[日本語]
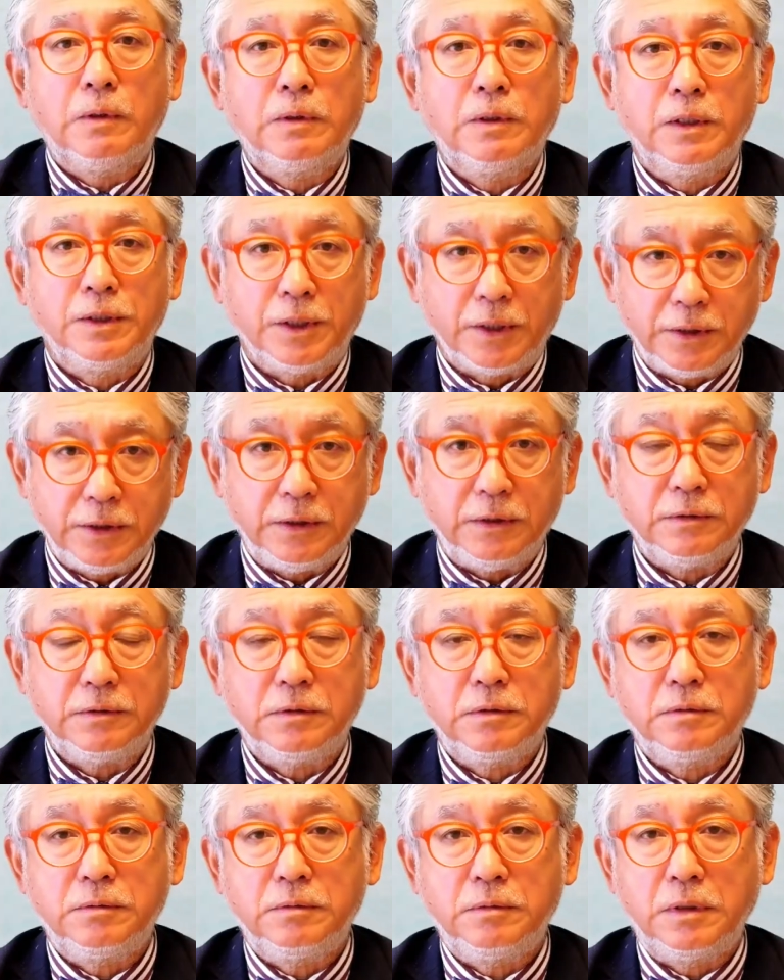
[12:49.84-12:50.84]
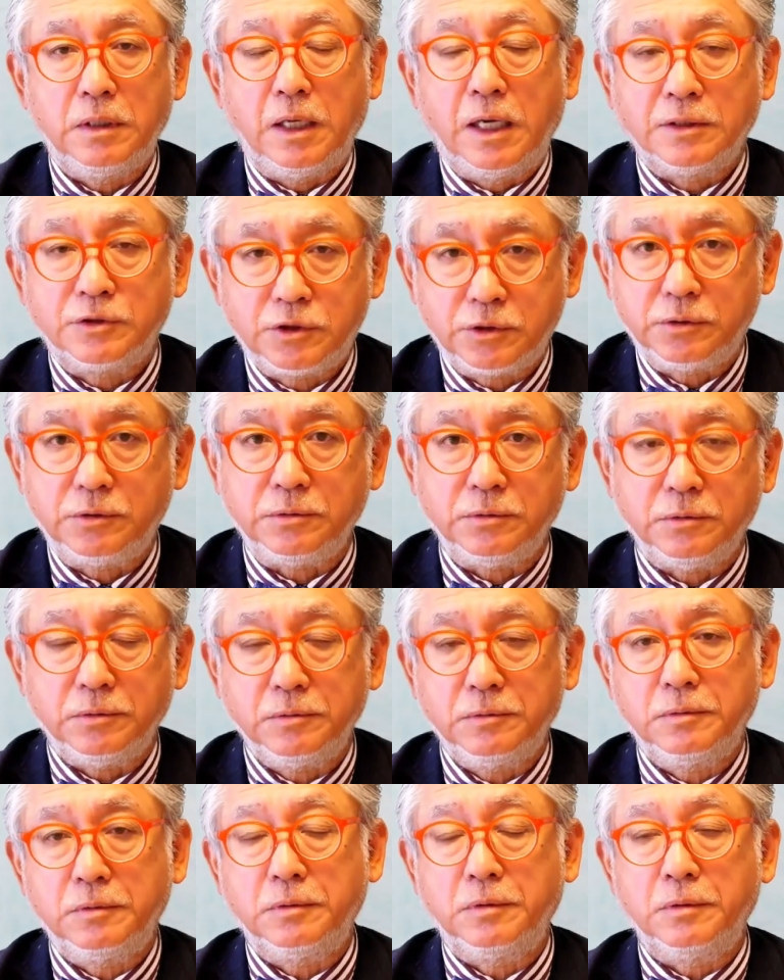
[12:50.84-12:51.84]
かなり厚く
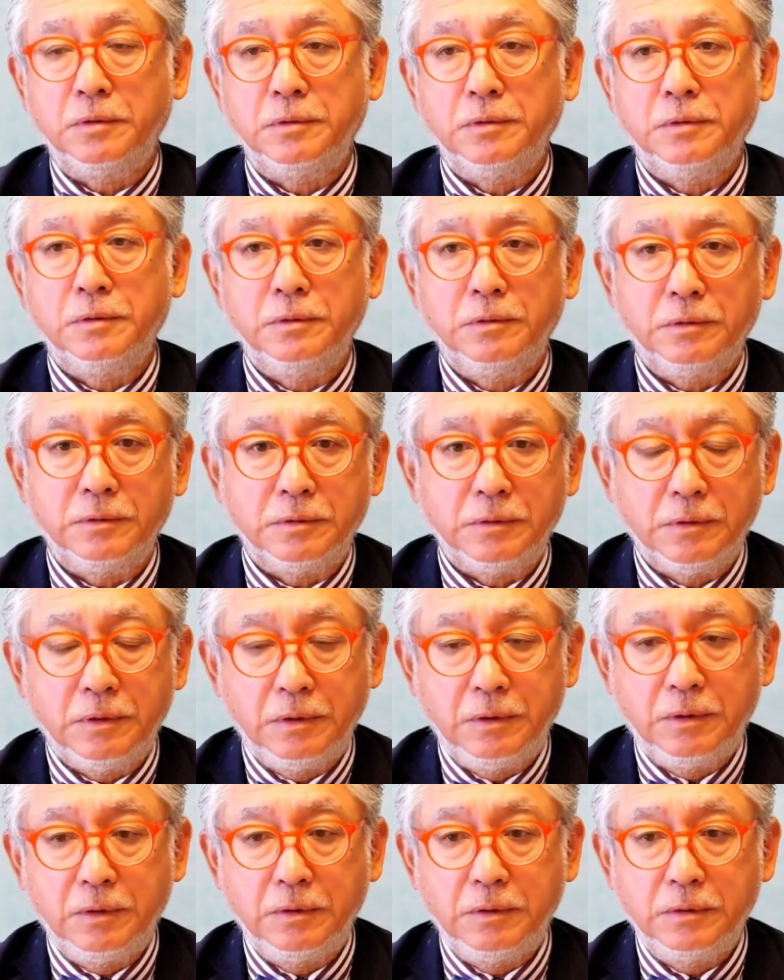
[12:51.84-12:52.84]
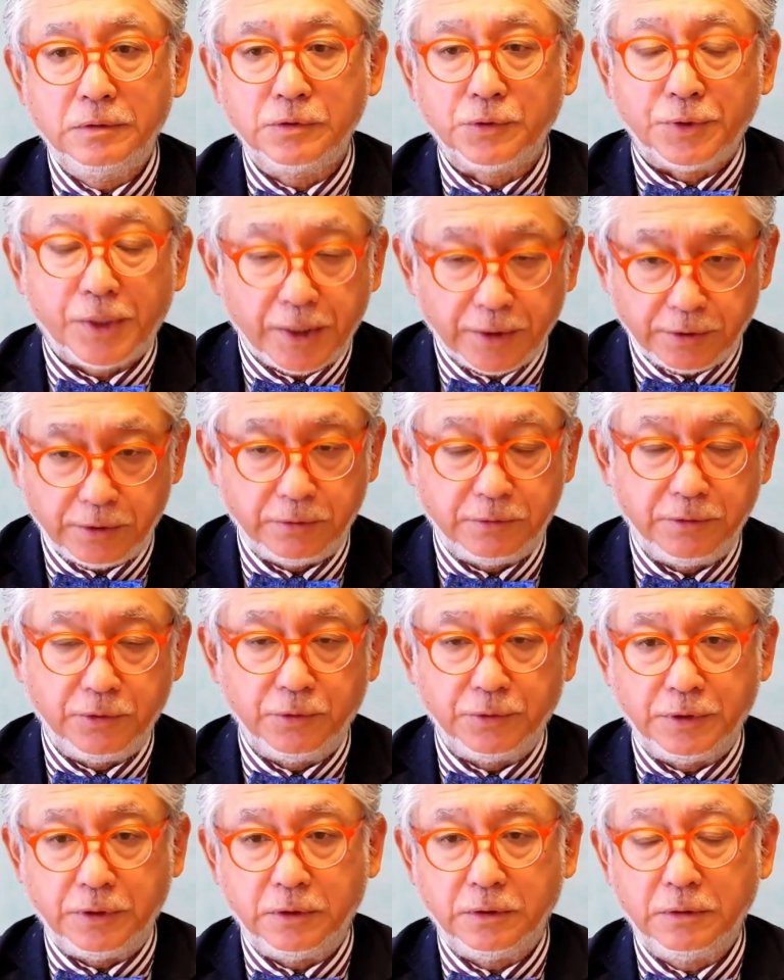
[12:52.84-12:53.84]
備えている
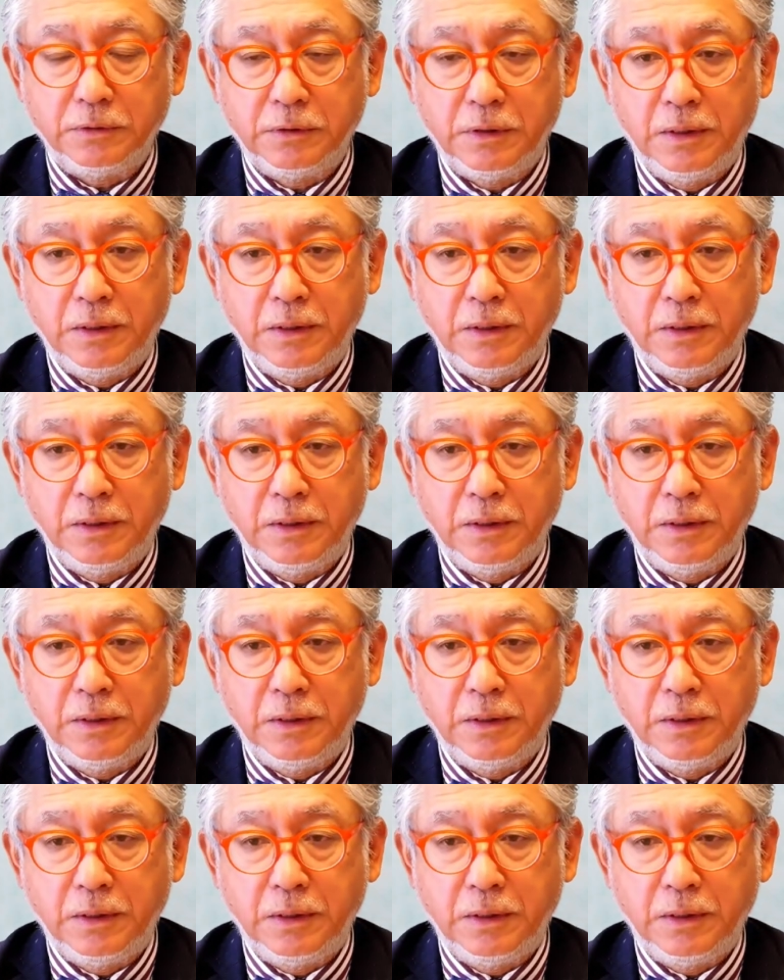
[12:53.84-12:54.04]
ように